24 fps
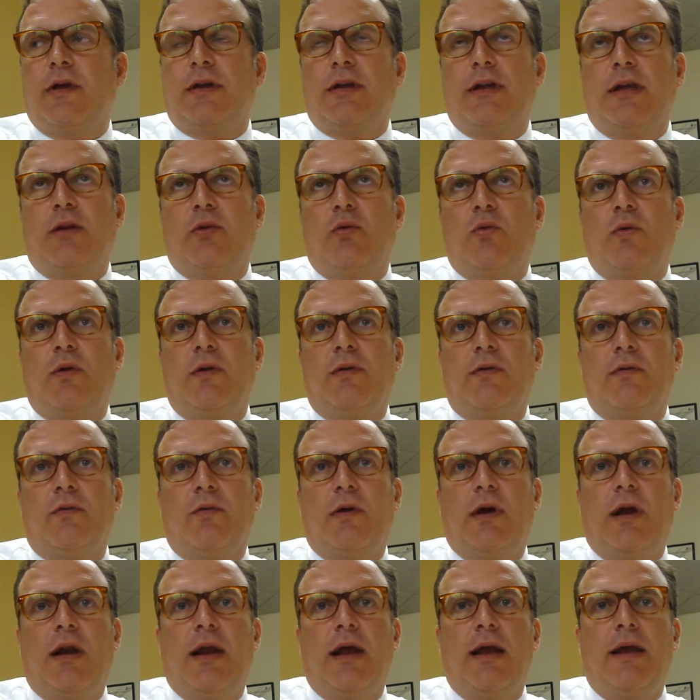actitudes.
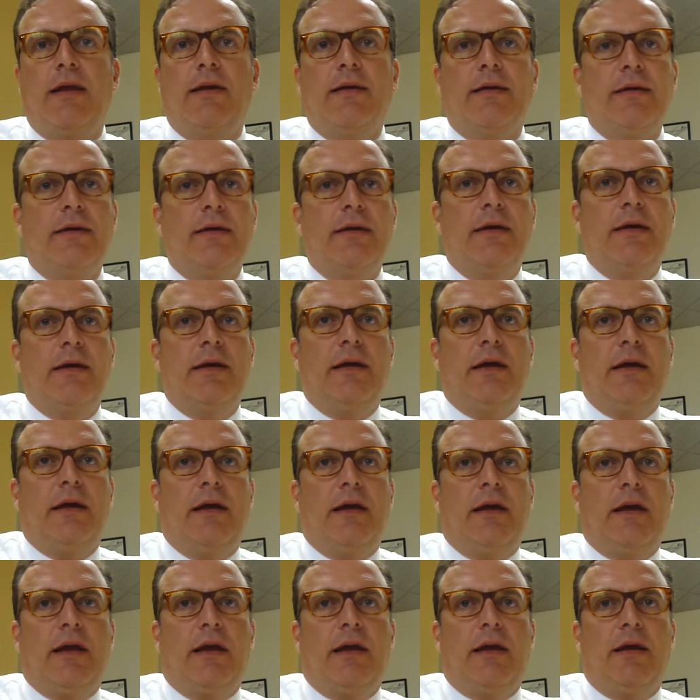Ojalá y,
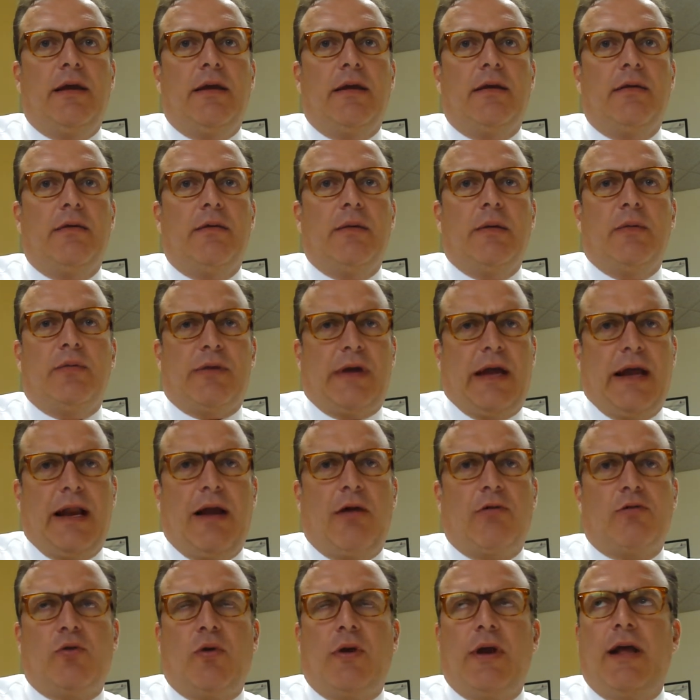y, que
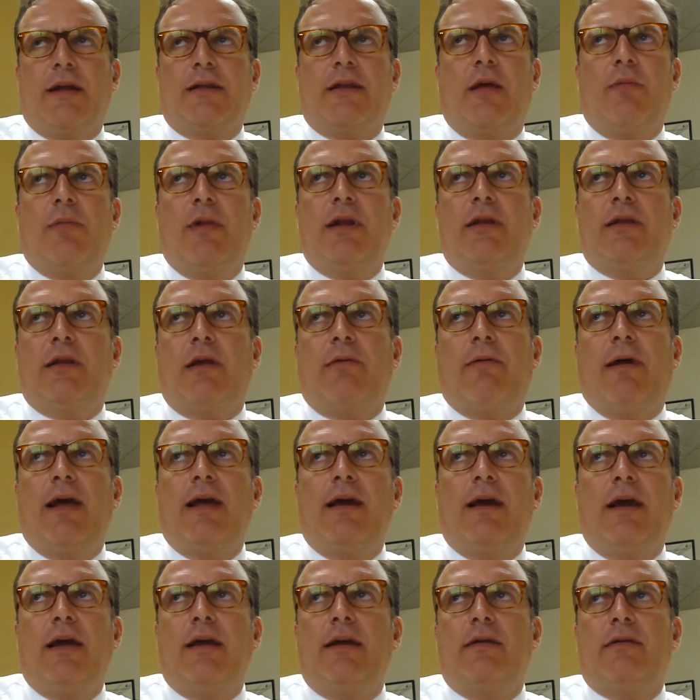la autoridad también
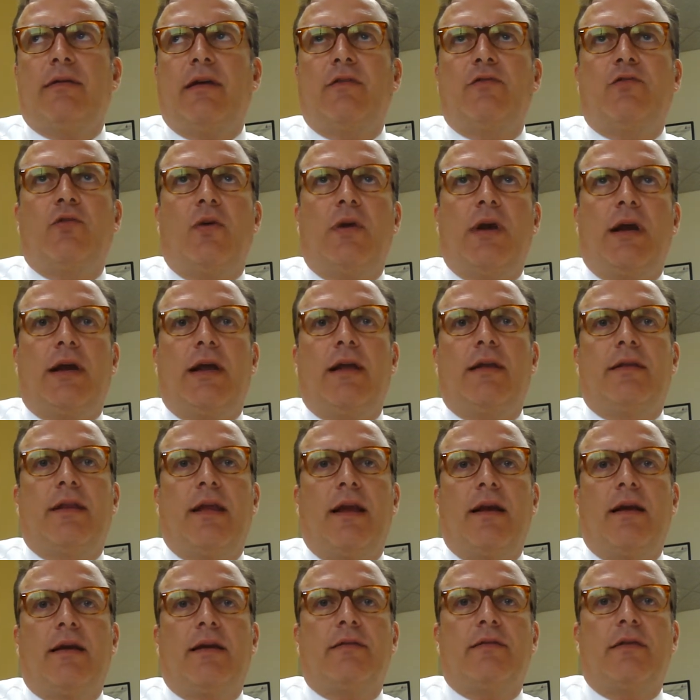intervenga y sancione a quien
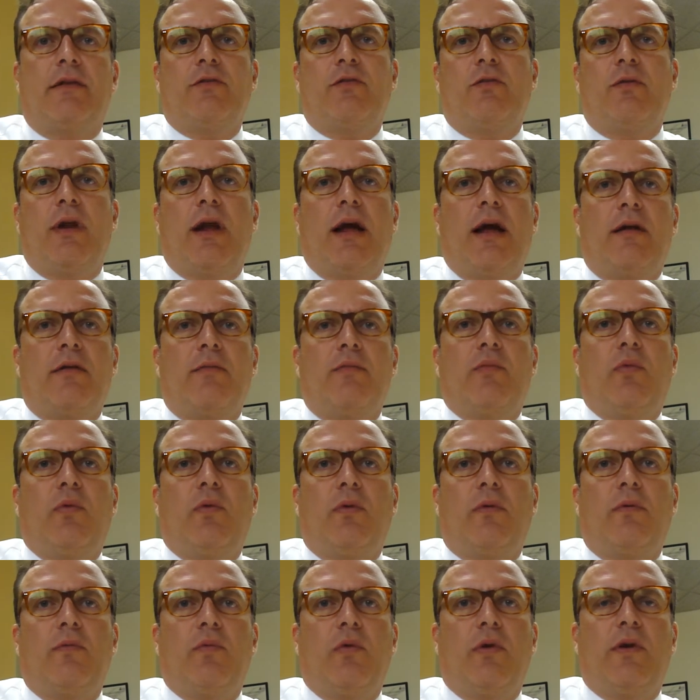tenga que sancionar por,
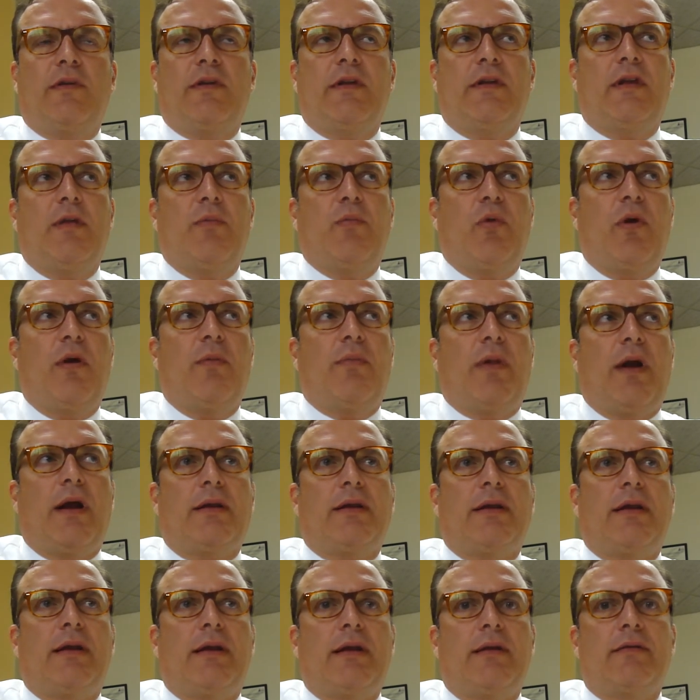por, este tipo de
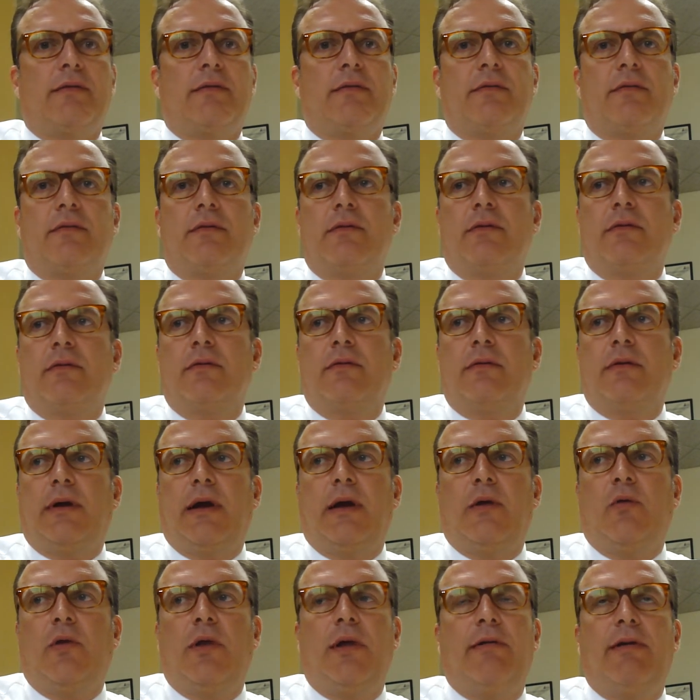prácticas
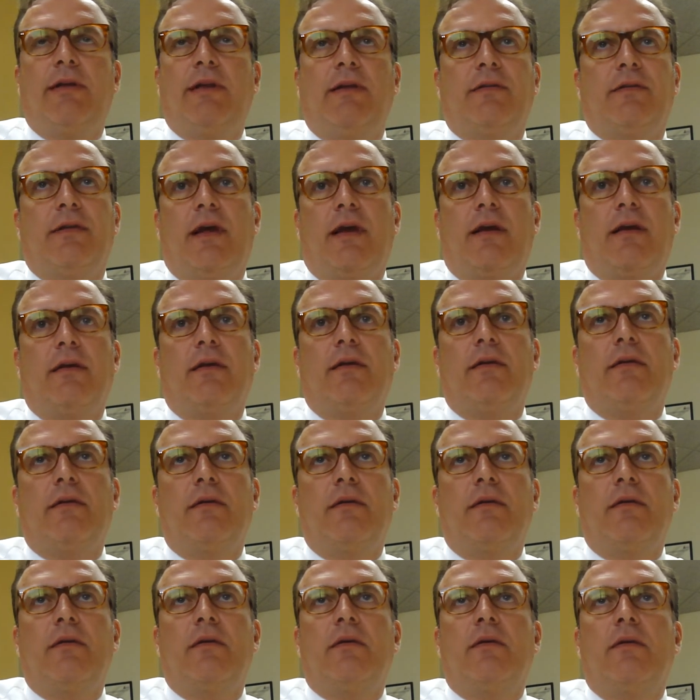que no deben de ser.
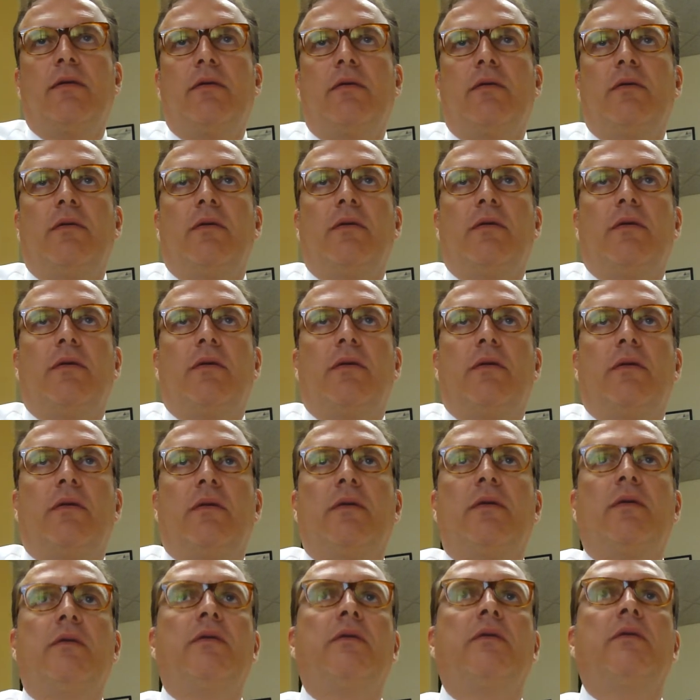De hecho, había
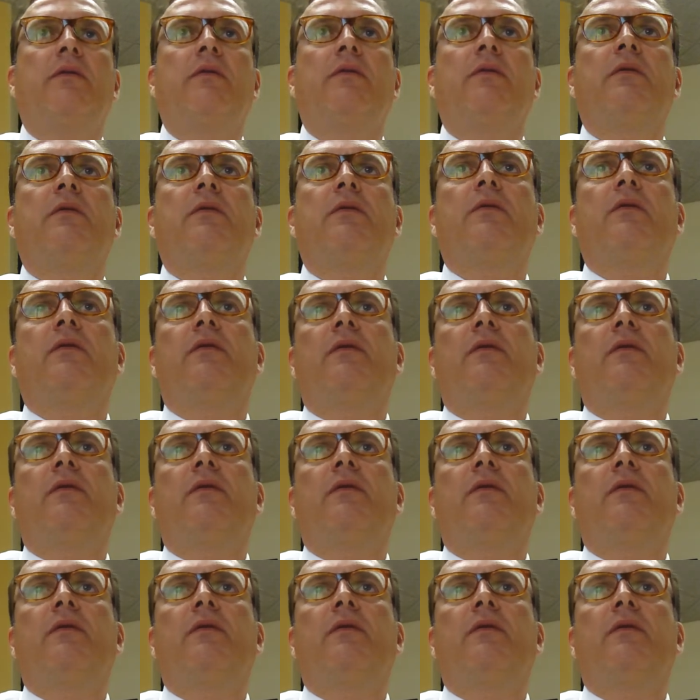hay por ahí algunos